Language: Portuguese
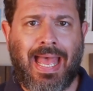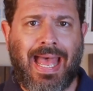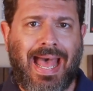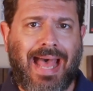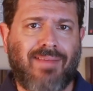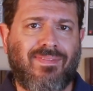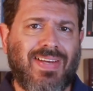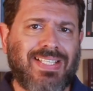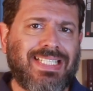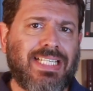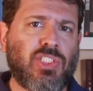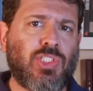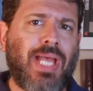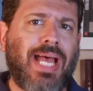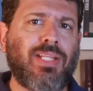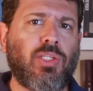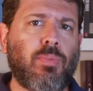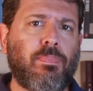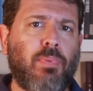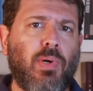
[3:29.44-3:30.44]
A Vaza
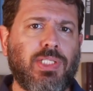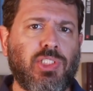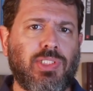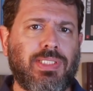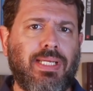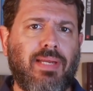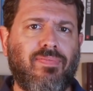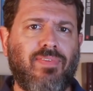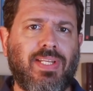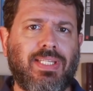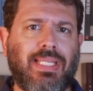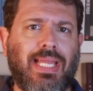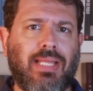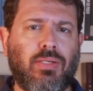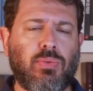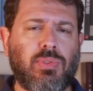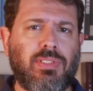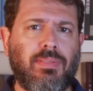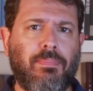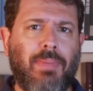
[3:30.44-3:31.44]
Jato pode ter
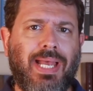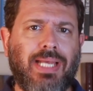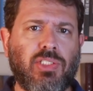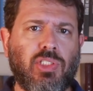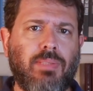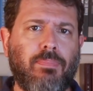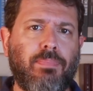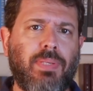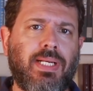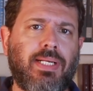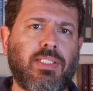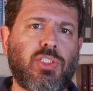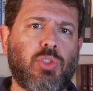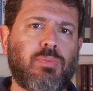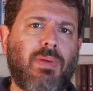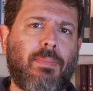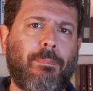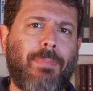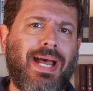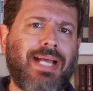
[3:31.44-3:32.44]
afetado sua imagem perante
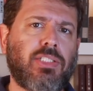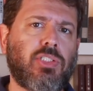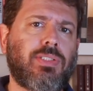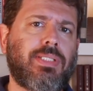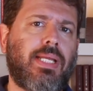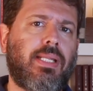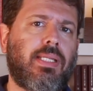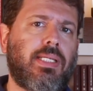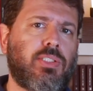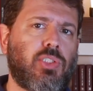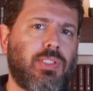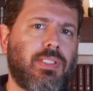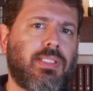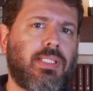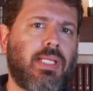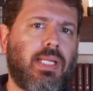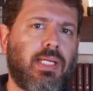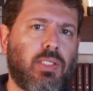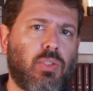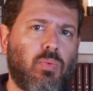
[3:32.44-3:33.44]
uma parte da elite
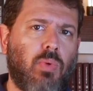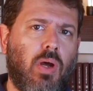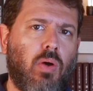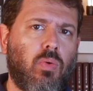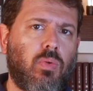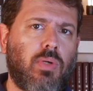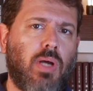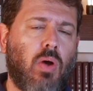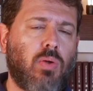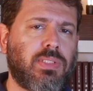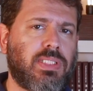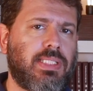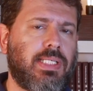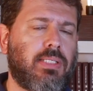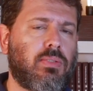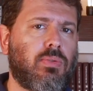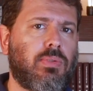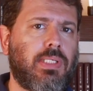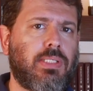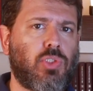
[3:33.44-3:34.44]
intelectual ao
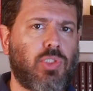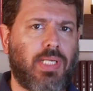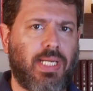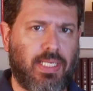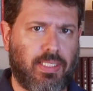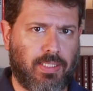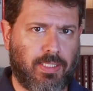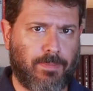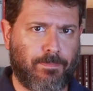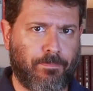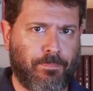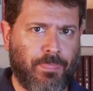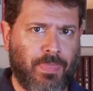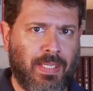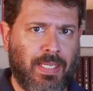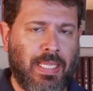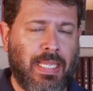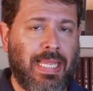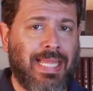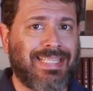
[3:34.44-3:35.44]
centro e à direita.
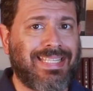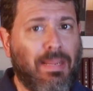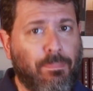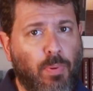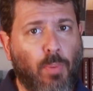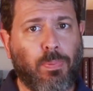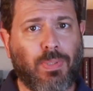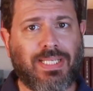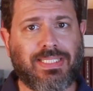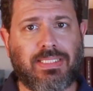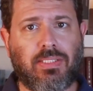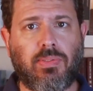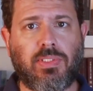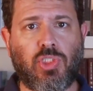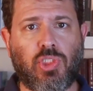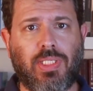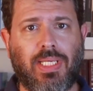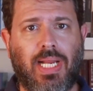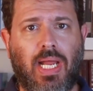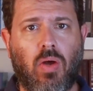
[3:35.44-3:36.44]
Na população em
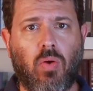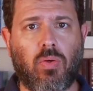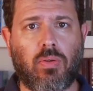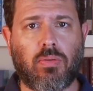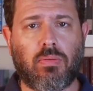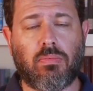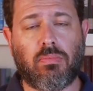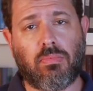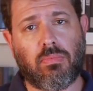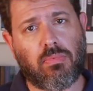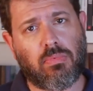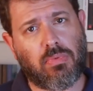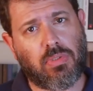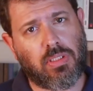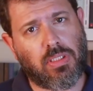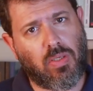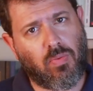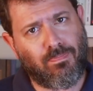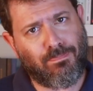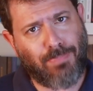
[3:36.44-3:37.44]
geral,
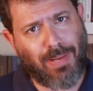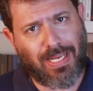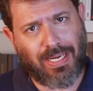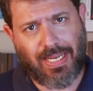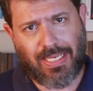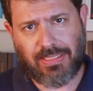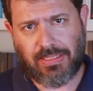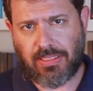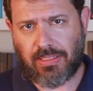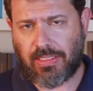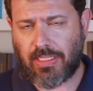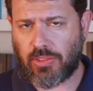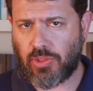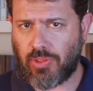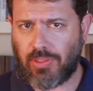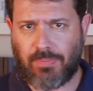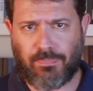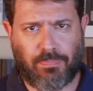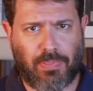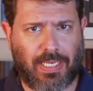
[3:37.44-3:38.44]
não parece ter
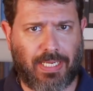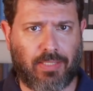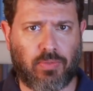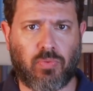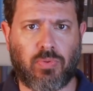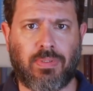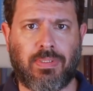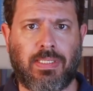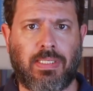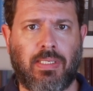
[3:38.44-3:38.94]
tido impacto.